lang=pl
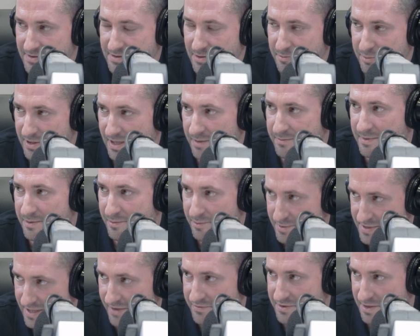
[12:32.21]
Z oponami
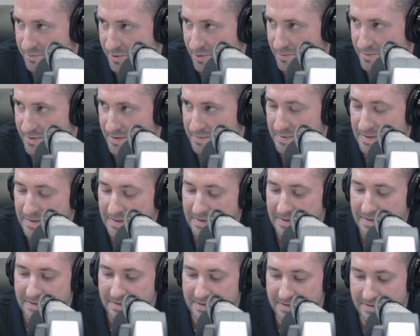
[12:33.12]
był zawsze problem,
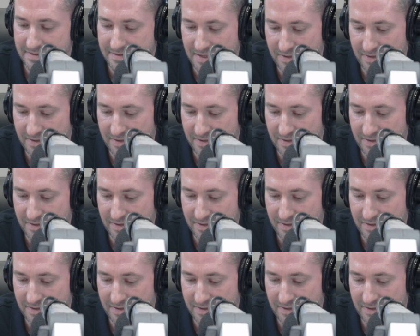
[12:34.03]
e,